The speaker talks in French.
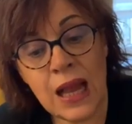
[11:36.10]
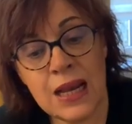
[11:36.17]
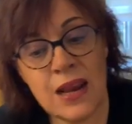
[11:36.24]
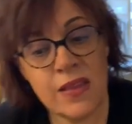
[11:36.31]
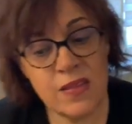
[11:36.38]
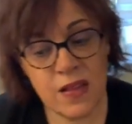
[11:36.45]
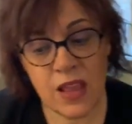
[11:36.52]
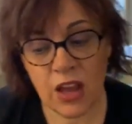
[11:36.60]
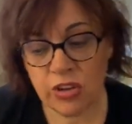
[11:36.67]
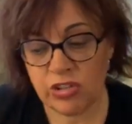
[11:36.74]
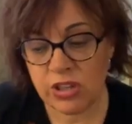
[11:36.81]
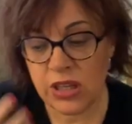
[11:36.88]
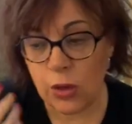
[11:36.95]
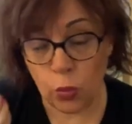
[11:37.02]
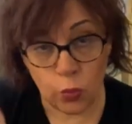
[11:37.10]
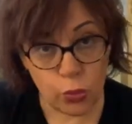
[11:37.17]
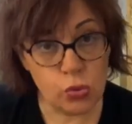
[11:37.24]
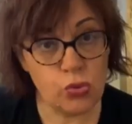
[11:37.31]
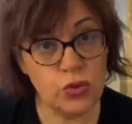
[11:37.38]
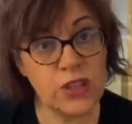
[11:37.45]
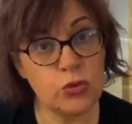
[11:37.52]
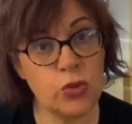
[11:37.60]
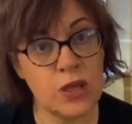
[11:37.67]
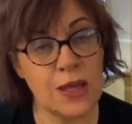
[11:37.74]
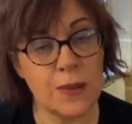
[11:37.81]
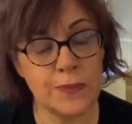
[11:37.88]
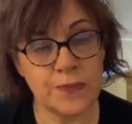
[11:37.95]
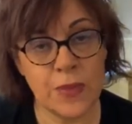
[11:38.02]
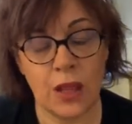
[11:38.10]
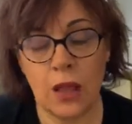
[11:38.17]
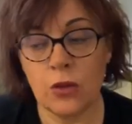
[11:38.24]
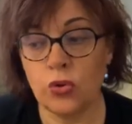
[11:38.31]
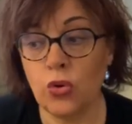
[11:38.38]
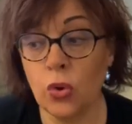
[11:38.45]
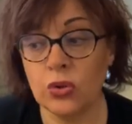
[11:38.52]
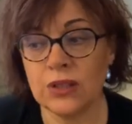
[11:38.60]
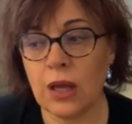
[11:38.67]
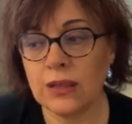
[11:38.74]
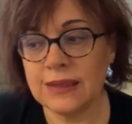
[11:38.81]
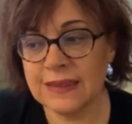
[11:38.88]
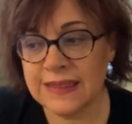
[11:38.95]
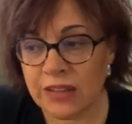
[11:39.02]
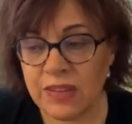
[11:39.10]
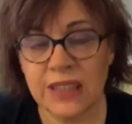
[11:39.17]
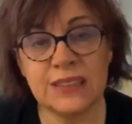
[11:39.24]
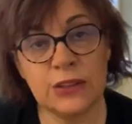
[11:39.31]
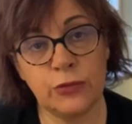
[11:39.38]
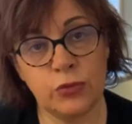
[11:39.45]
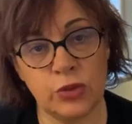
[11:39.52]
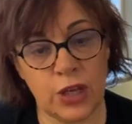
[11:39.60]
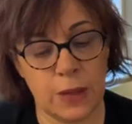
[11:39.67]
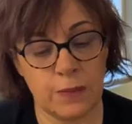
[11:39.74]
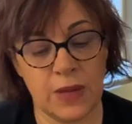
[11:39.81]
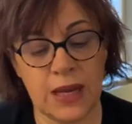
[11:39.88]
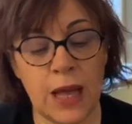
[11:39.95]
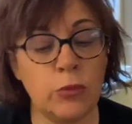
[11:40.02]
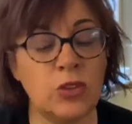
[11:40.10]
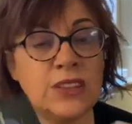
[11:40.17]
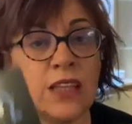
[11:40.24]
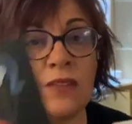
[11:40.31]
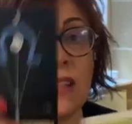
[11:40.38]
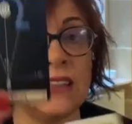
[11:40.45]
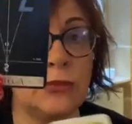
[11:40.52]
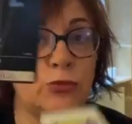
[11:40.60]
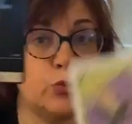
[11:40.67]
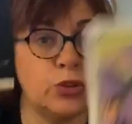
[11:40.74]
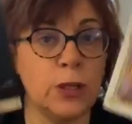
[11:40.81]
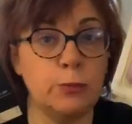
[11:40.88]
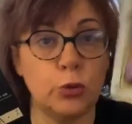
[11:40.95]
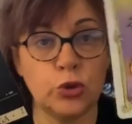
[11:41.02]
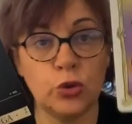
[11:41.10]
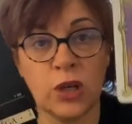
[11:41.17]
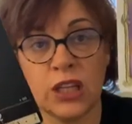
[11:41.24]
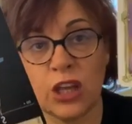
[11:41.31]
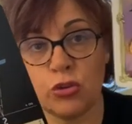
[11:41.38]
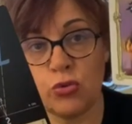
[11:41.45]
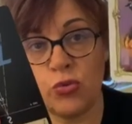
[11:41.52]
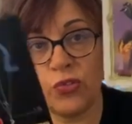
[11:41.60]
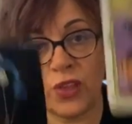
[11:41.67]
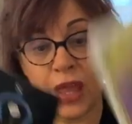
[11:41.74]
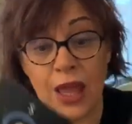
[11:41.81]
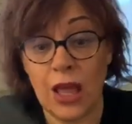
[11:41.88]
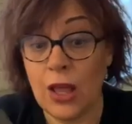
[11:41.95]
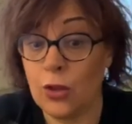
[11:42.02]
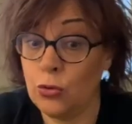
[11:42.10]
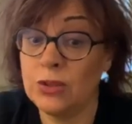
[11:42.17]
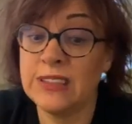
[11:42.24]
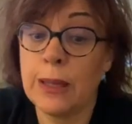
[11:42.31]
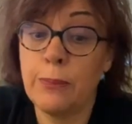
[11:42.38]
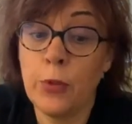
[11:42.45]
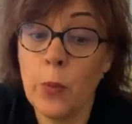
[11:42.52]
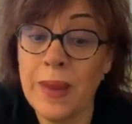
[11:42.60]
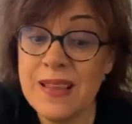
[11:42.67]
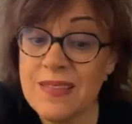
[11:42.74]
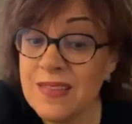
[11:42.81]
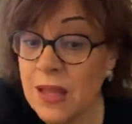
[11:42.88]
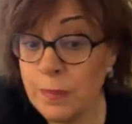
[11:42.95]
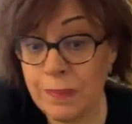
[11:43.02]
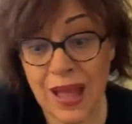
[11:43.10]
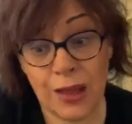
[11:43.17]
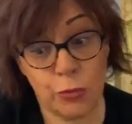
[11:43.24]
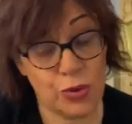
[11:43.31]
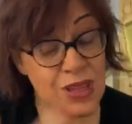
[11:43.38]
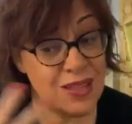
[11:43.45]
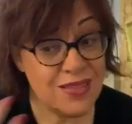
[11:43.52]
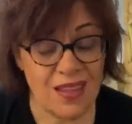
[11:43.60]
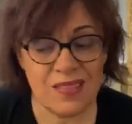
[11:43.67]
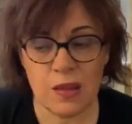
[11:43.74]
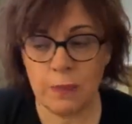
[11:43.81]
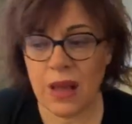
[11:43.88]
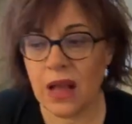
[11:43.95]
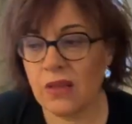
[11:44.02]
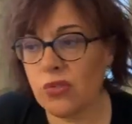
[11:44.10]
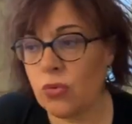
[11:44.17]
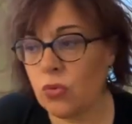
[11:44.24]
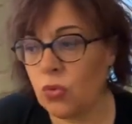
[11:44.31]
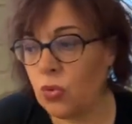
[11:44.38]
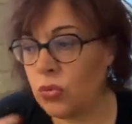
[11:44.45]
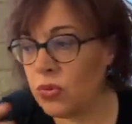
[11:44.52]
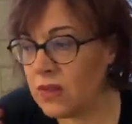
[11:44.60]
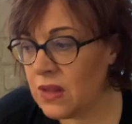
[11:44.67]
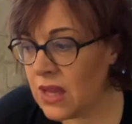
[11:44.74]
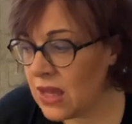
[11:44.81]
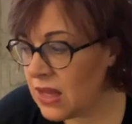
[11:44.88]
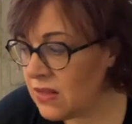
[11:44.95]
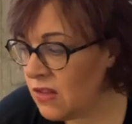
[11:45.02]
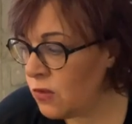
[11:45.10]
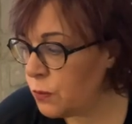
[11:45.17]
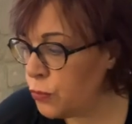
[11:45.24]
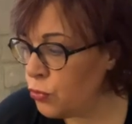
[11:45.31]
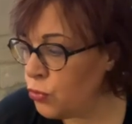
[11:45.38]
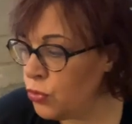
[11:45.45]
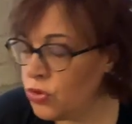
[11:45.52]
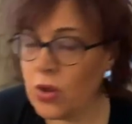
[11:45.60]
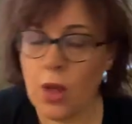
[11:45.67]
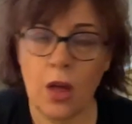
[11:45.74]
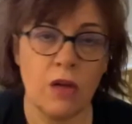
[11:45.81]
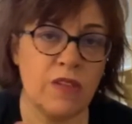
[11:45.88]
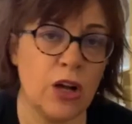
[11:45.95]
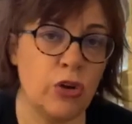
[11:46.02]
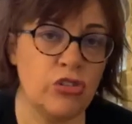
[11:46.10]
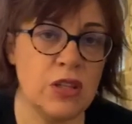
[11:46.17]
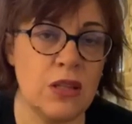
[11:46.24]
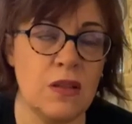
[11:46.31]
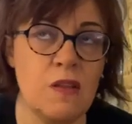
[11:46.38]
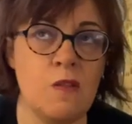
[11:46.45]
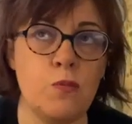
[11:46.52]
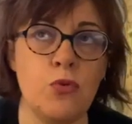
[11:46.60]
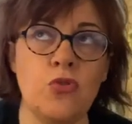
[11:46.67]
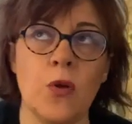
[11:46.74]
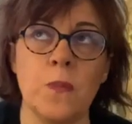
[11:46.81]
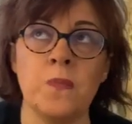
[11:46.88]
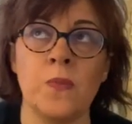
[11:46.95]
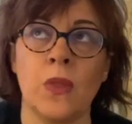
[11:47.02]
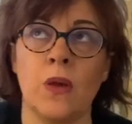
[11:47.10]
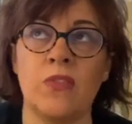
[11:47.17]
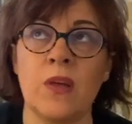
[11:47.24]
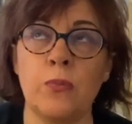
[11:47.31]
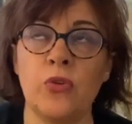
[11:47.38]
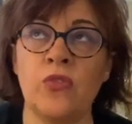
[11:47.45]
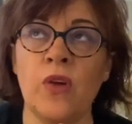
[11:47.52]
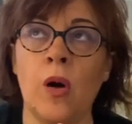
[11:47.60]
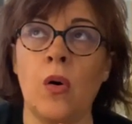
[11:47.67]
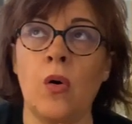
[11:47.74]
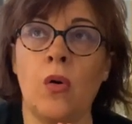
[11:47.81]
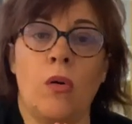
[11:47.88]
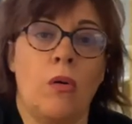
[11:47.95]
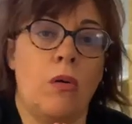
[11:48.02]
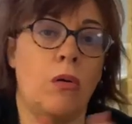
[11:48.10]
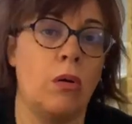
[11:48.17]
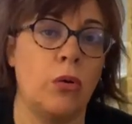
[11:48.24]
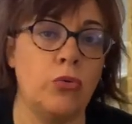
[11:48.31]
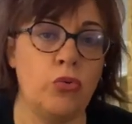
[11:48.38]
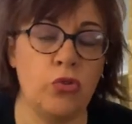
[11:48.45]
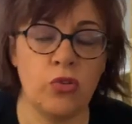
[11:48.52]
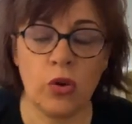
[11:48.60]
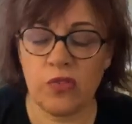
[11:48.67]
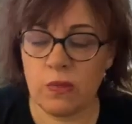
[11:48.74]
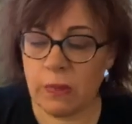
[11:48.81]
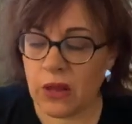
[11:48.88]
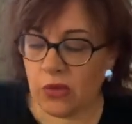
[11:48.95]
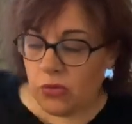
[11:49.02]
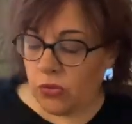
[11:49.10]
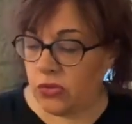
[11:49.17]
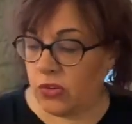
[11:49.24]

les énergies ont beaucoup nettoyé. Donc, ça va s'effondrer. Clairement, ça va s'effondrer pour se réajuster. Donc, ça peut passer par, oui, des séparations, des disputes. Enfin, quand je dis des disputes, ça peut se faire en, douceur, en séparations,